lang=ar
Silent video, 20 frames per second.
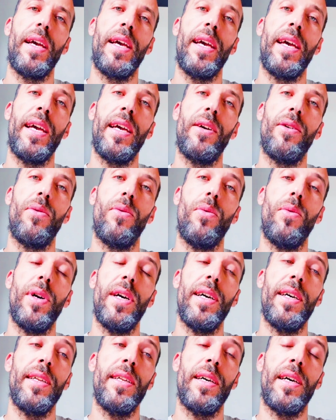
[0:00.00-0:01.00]
إيه،
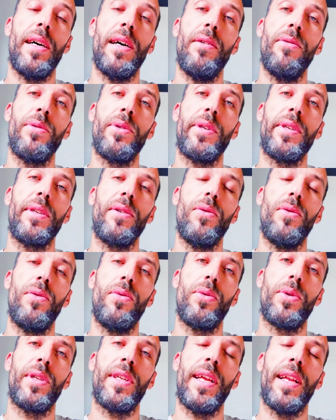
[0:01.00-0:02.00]
وأنا
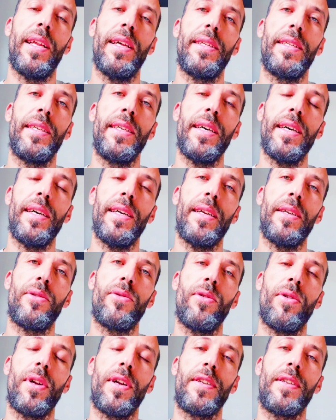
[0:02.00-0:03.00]
أوصي الذي يقرأ
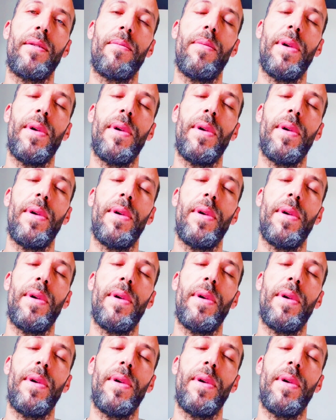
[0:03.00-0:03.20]
سورة